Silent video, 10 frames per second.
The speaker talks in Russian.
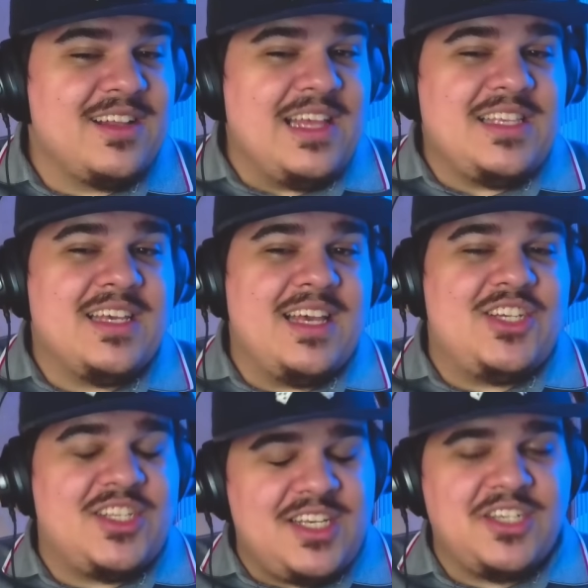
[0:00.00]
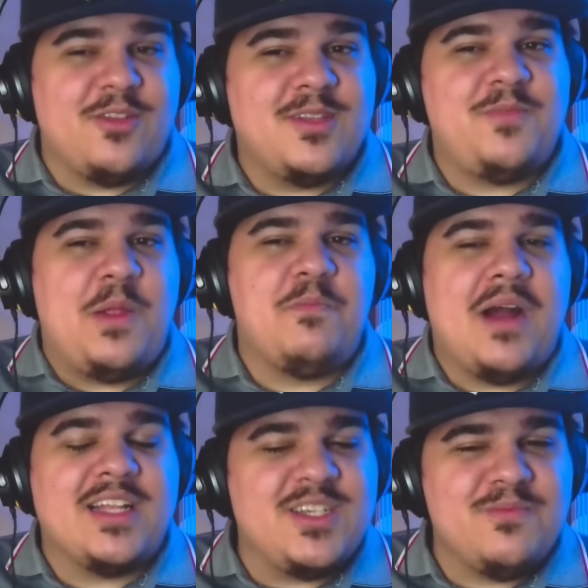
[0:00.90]
Знаете, я частично теперь
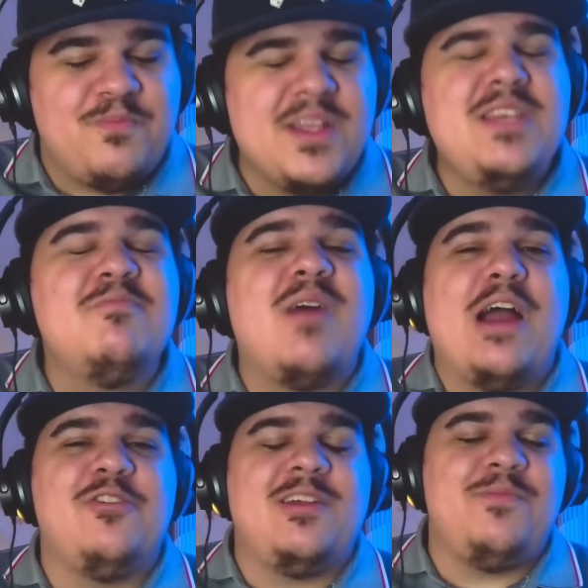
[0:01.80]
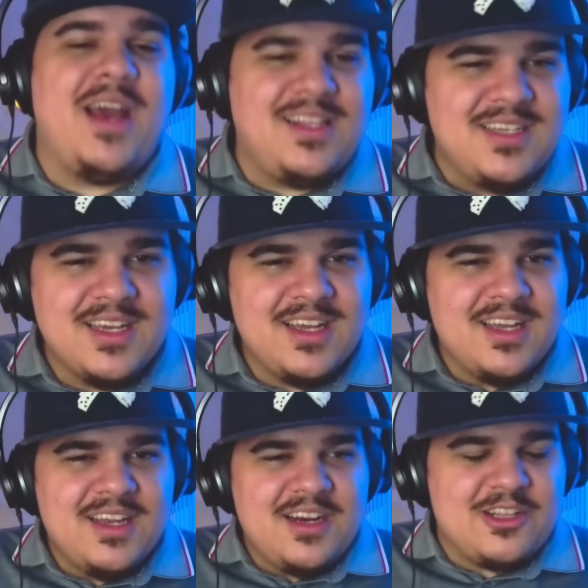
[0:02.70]
а понимаю ребят,
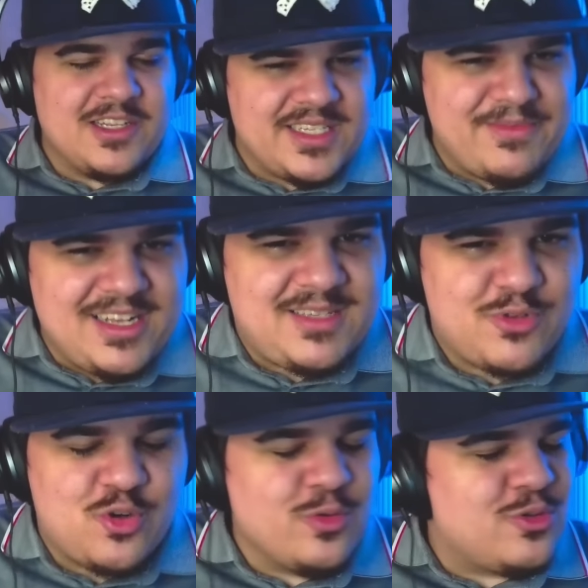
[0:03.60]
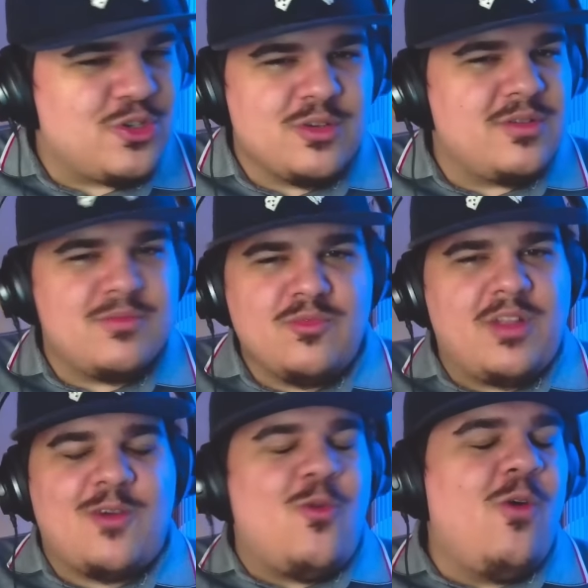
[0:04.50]
которые занимались этим шоу, то что
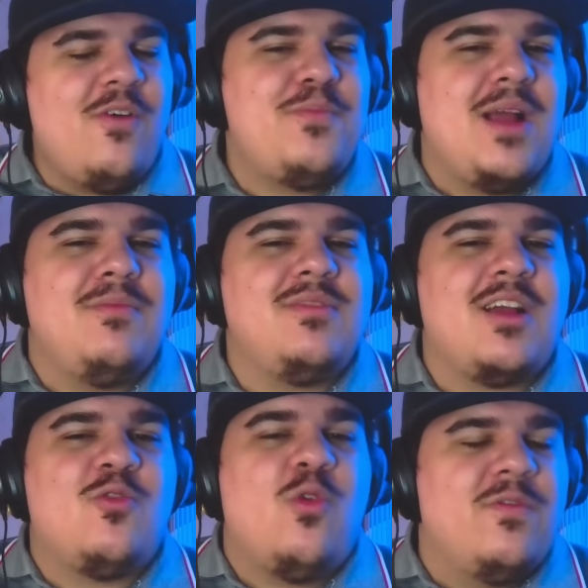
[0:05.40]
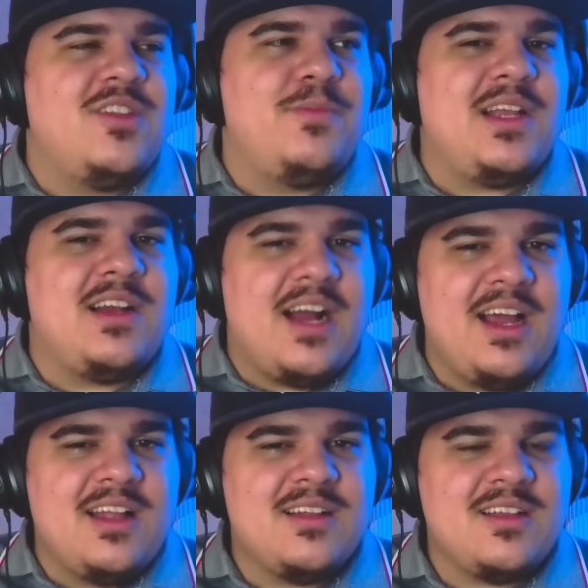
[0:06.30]
такого прям, такого
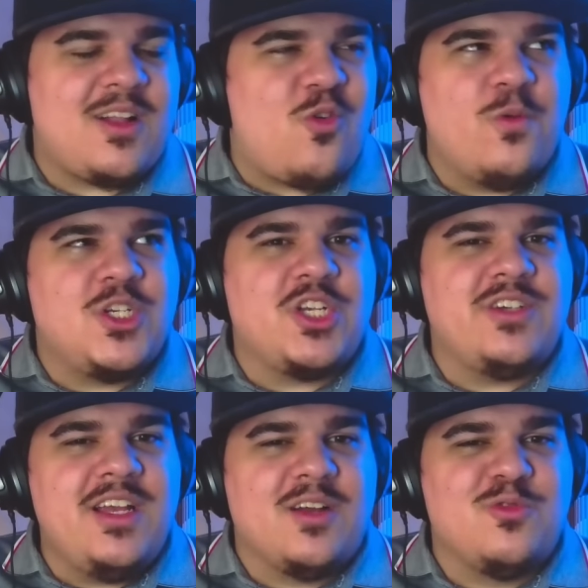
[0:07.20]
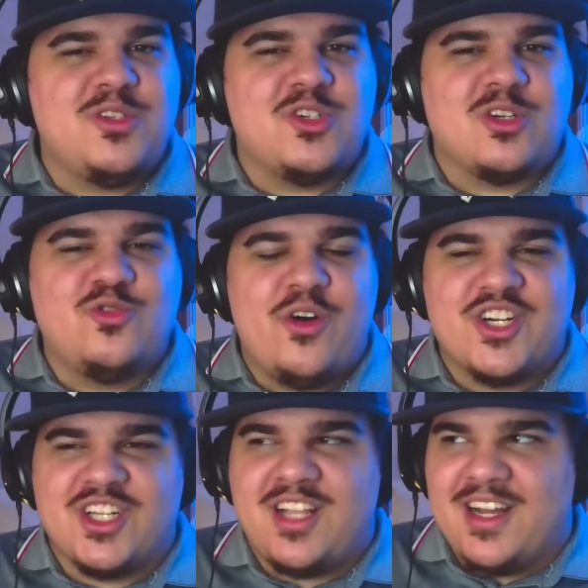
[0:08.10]
добряка, такого человека ну тяжело
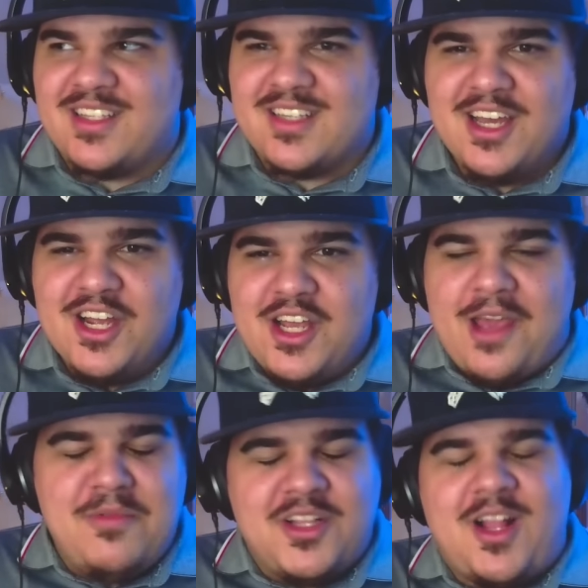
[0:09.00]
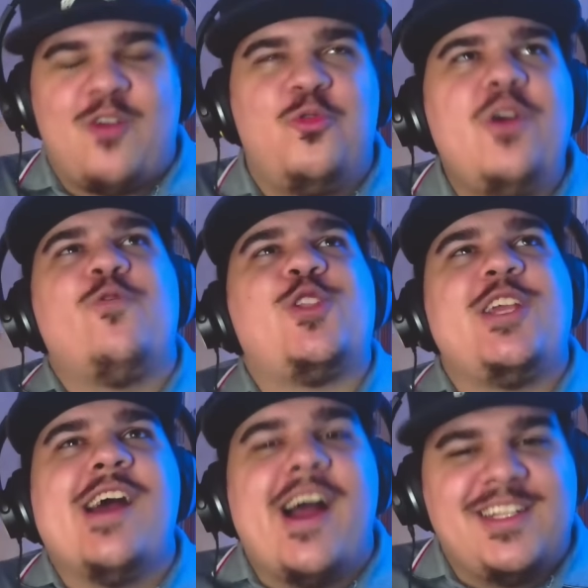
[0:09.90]
ожидать. И именно такой вот
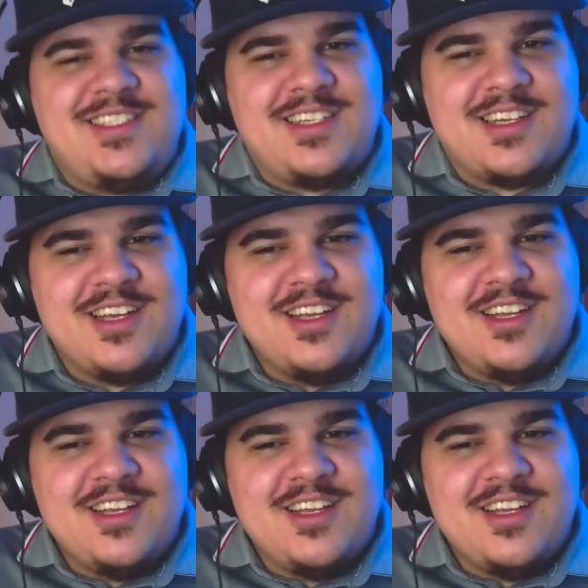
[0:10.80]
реакции.